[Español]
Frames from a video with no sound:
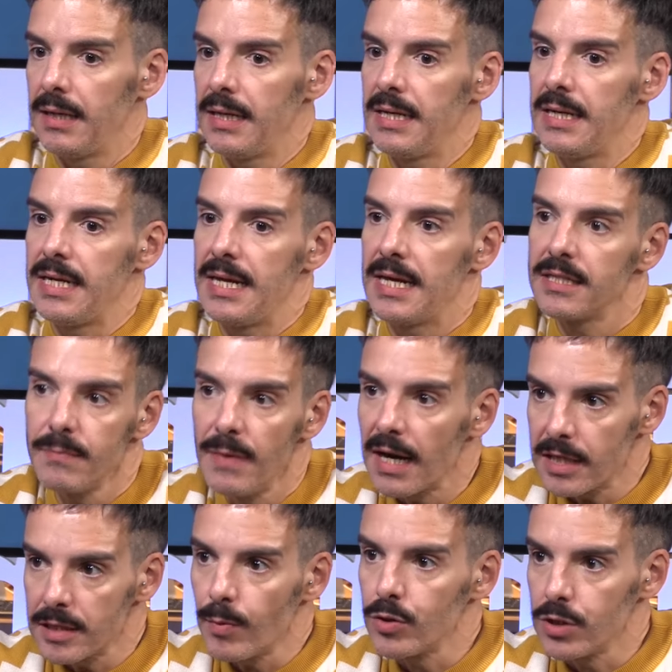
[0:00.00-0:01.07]
ni es mi
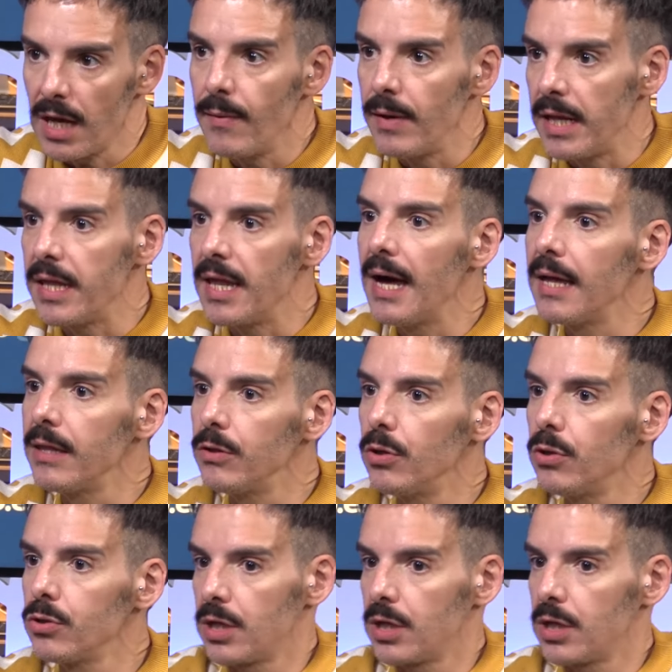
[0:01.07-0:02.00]
responsabilidad, ¿no?